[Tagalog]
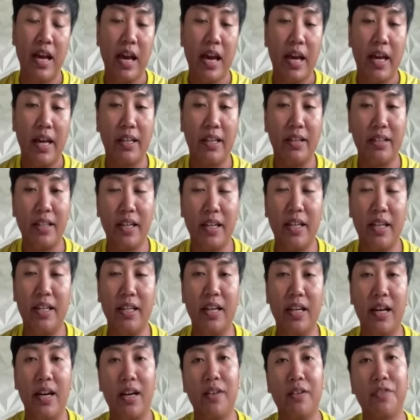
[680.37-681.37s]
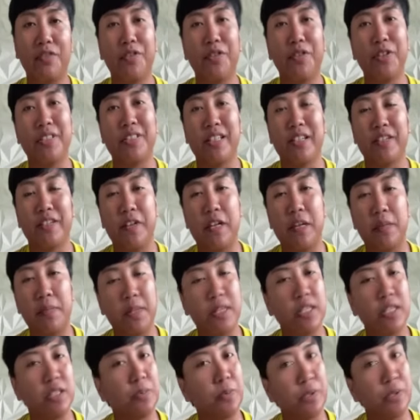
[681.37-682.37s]
And then, uh, of course, sa uh,
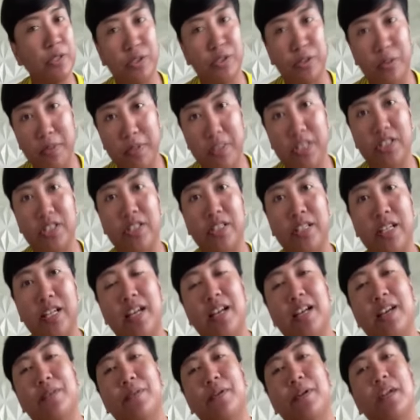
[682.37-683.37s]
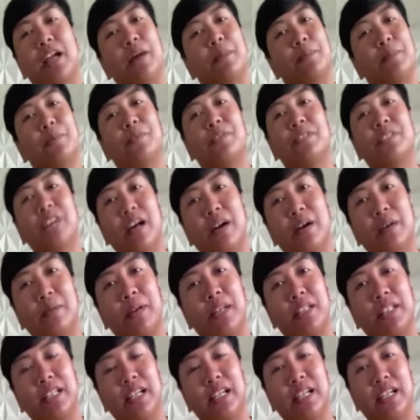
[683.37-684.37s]
Philippine Sports Commission na wala pong
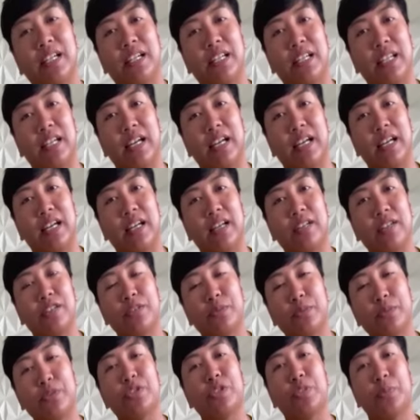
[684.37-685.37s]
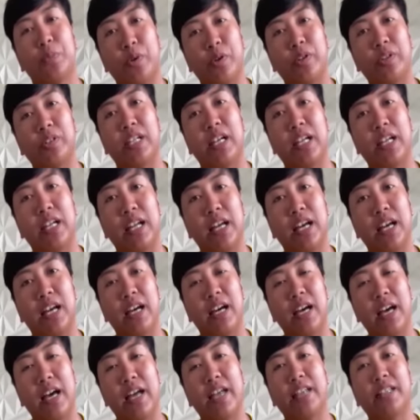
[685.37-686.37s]
sawa talaga na sumusuporta
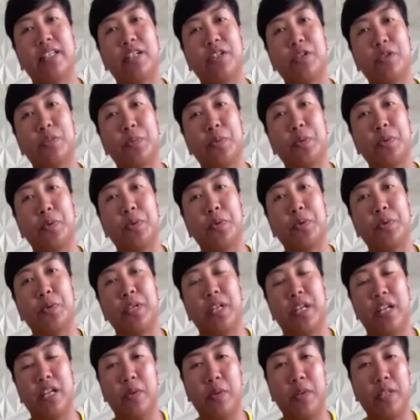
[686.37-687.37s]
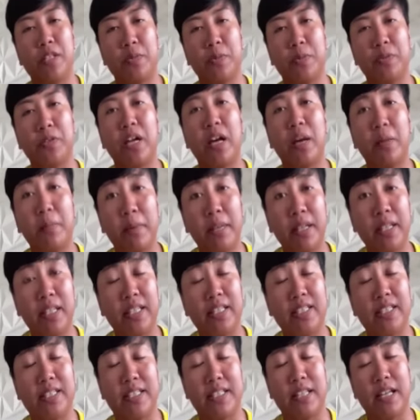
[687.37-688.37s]
na kahit ano pong i-request po namin
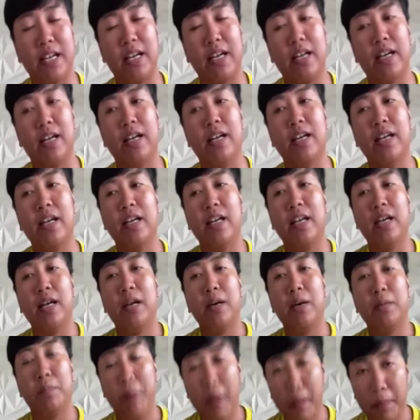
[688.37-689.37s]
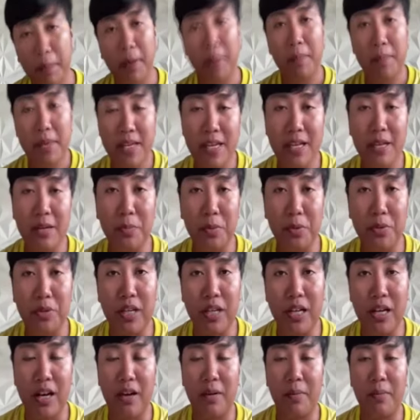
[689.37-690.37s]
is na papagbigyan po
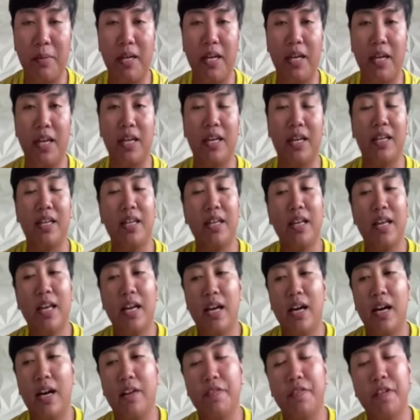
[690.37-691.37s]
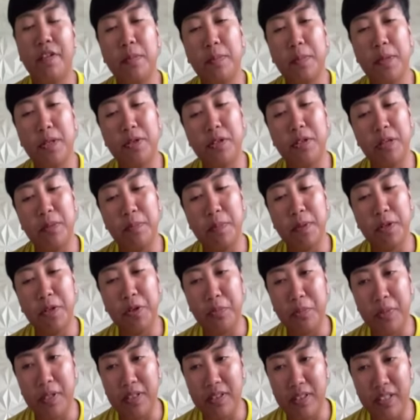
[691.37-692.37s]
nila kami uh, Philippine Olympic
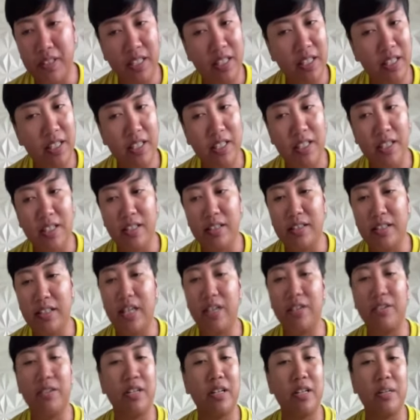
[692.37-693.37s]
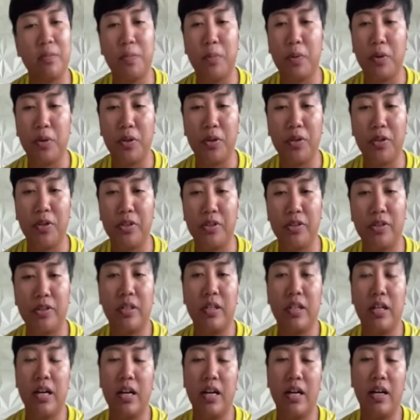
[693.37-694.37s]
Committee, thank you rin po
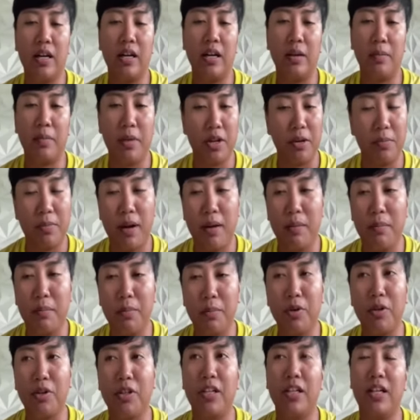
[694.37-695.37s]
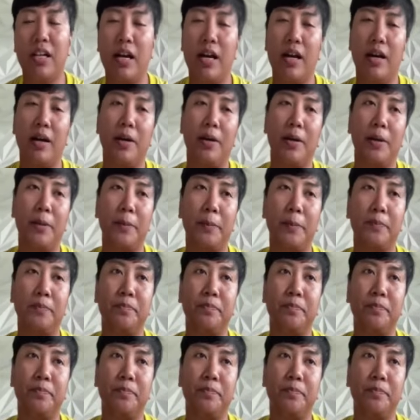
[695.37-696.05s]
uh, Mayor Bambol, um,